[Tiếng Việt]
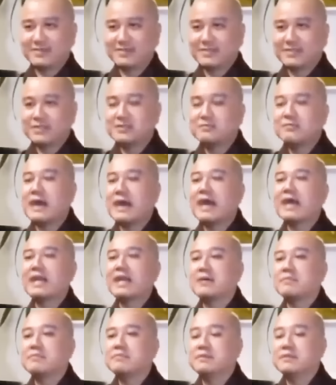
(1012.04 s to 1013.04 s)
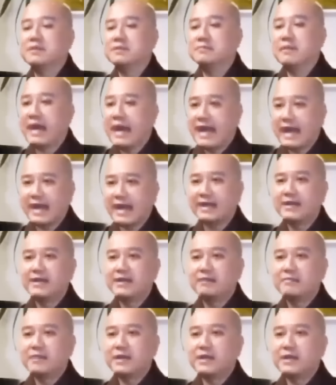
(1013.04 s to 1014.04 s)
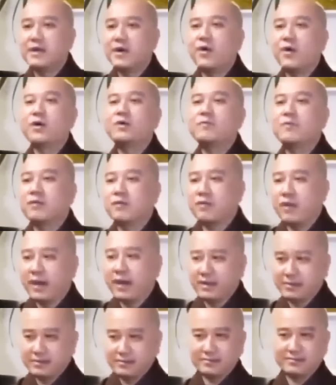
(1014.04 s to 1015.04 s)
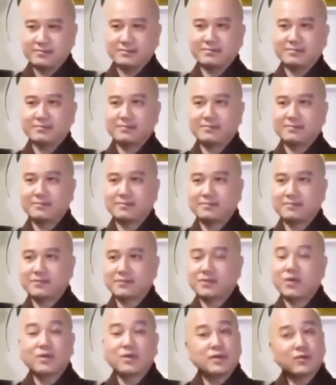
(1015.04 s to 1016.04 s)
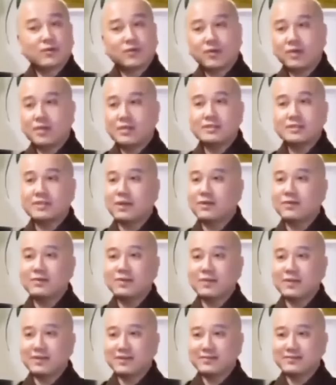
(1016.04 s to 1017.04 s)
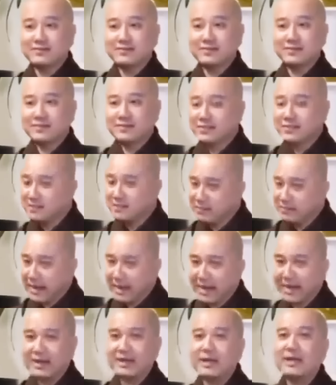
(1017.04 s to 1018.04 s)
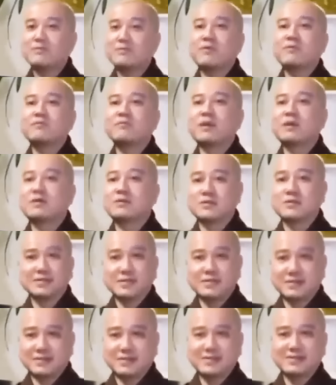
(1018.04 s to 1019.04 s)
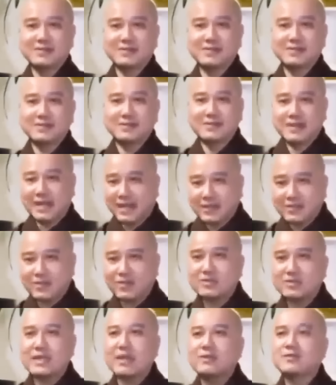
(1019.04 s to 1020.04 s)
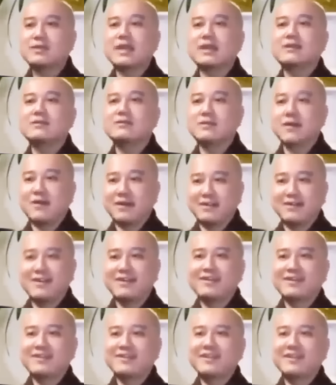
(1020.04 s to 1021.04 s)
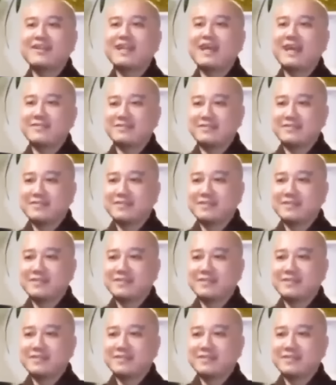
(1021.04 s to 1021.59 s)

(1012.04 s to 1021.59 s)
Sư bà là mười bà, bà nội bà ngoại. Con đâu có ý xấu gì. Sư bà là một bậc trưởng thượng, để cho cháu chắc nó, nó làm.